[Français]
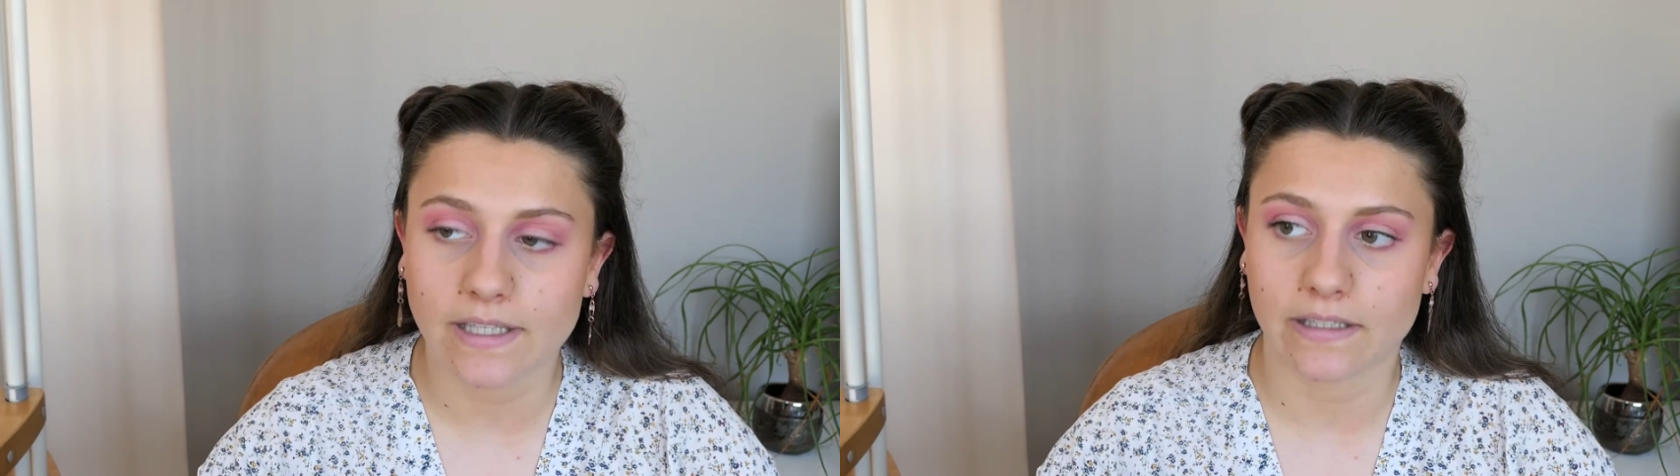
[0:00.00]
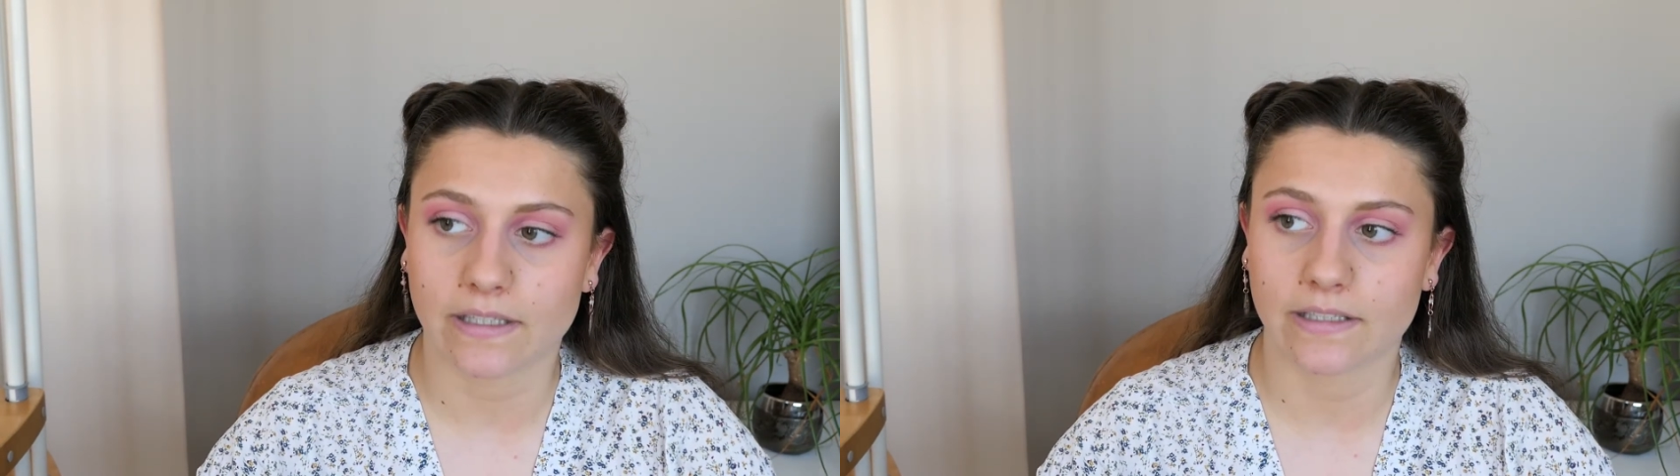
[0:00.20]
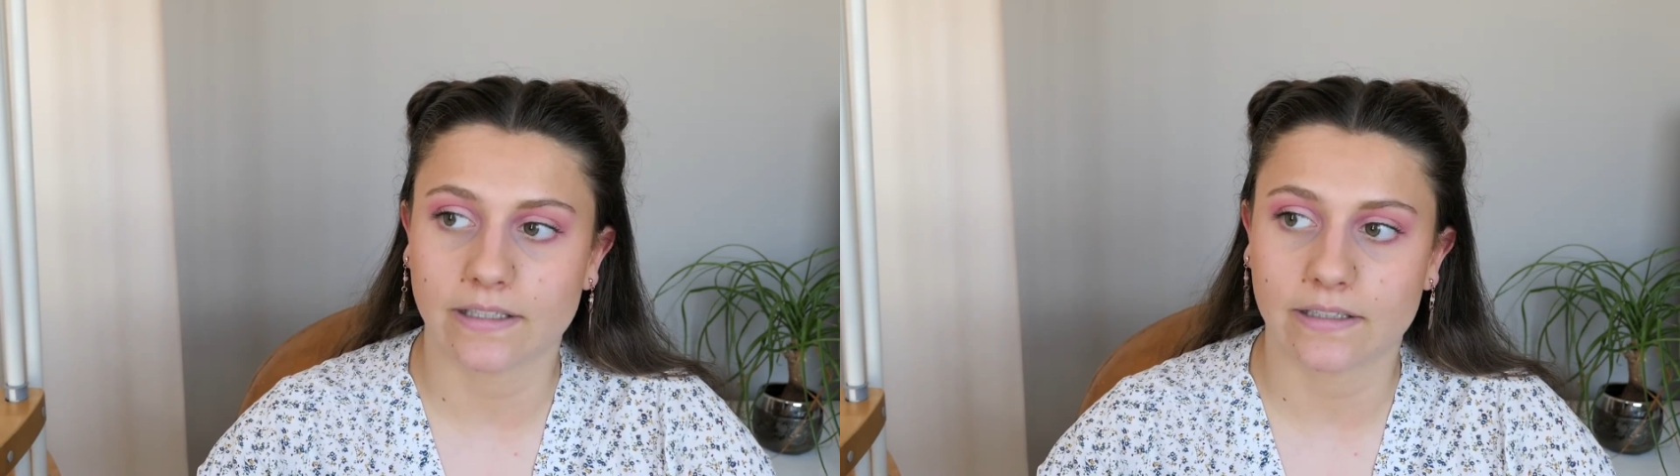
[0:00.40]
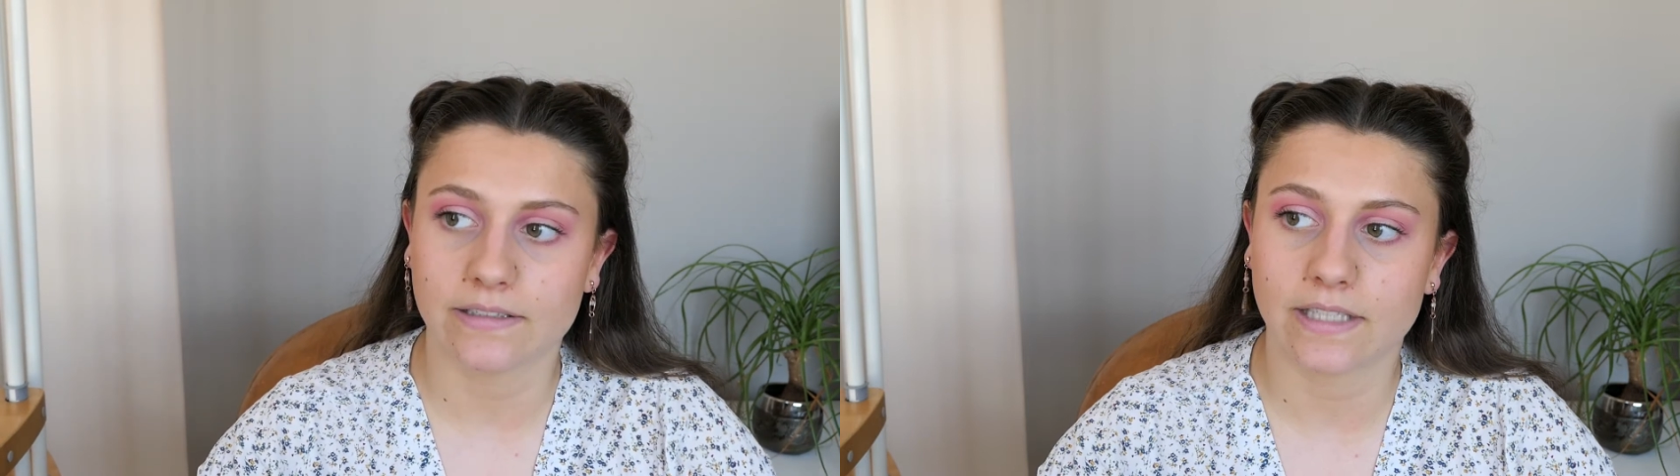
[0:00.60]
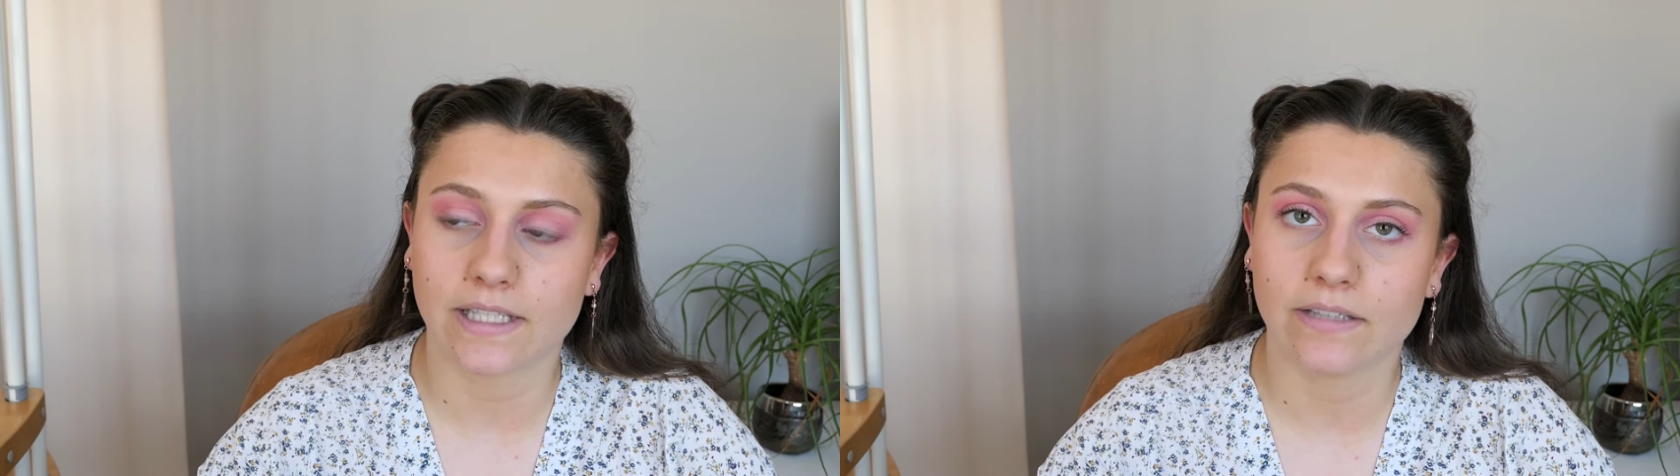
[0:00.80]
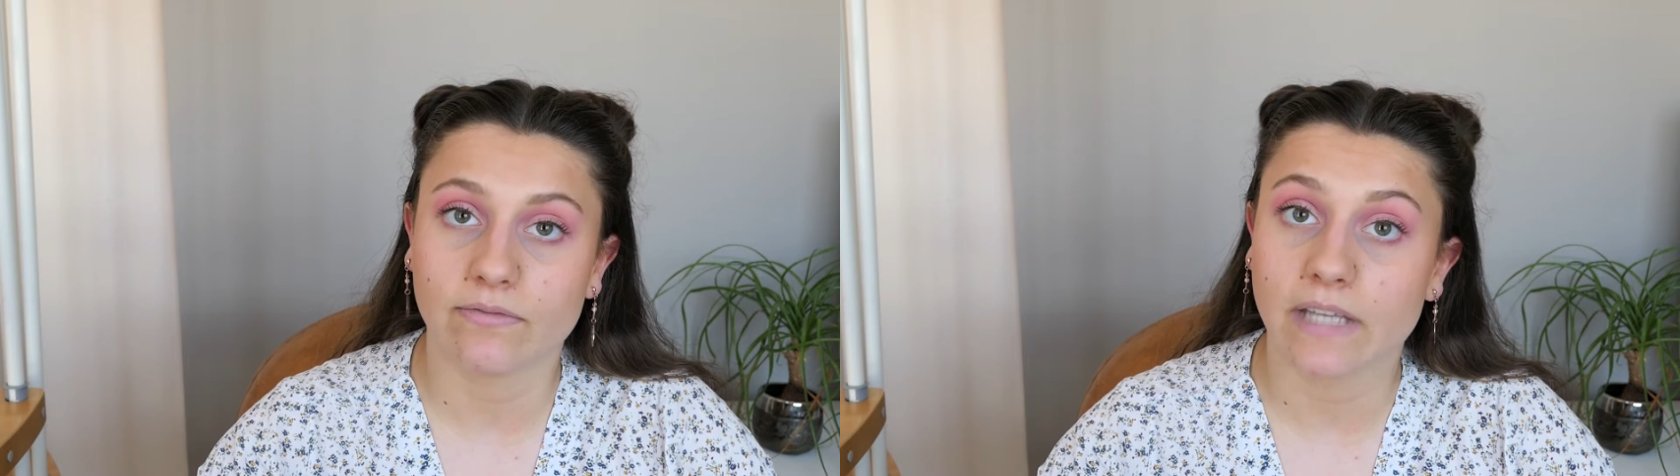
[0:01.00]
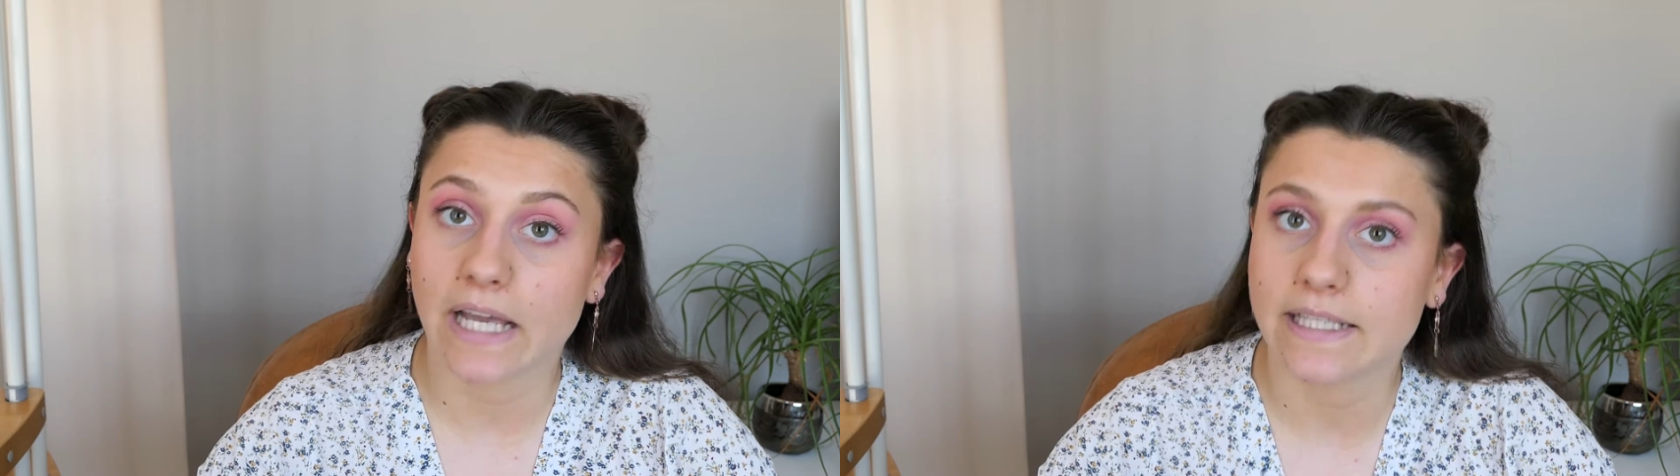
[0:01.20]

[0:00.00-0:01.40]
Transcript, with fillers: ça a été un exercice qui a été fait